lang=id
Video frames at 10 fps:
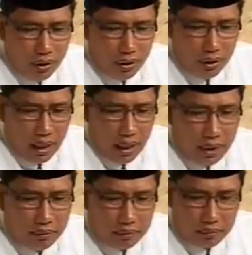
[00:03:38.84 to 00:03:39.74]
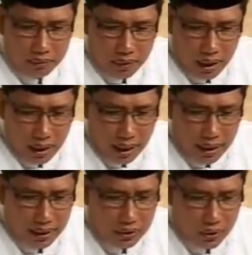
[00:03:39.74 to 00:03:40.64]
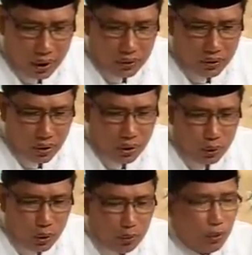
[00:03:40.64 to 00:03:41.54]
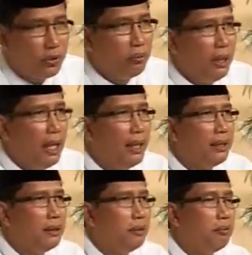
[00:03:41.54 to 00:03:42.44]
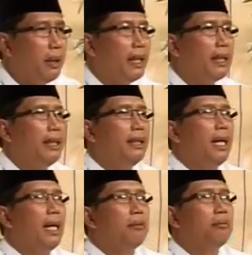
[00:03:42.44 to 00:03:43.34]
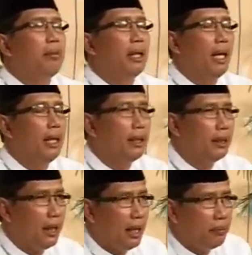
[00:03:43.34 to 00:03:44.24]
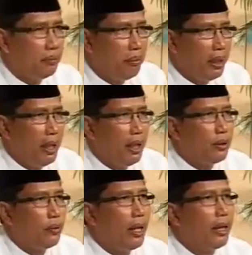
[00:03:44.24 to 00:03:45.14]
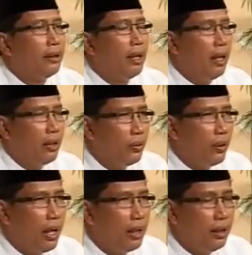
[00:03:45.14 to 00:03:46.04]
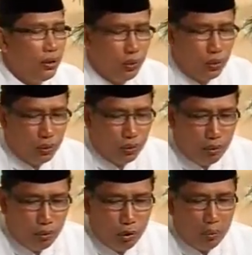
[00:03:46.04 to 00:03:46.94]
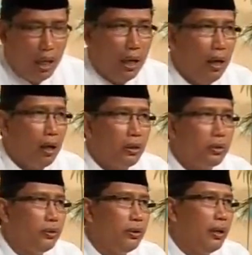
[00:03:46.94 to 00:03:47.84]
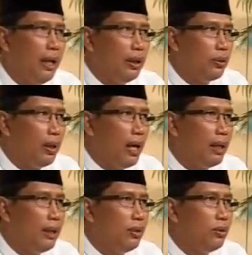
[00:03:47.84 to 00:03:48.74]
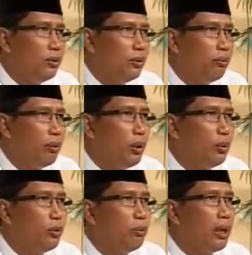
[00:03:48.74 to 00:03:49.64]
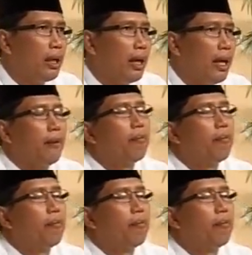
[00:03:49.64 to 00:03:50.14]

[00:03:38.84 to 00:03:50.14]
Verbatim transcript: Dalam ayat surat So 29 pada kitab, pada Alkitab, pada Al-Quran. Al-Quran itu mubarakun, Al-Quran itu penuh berkah.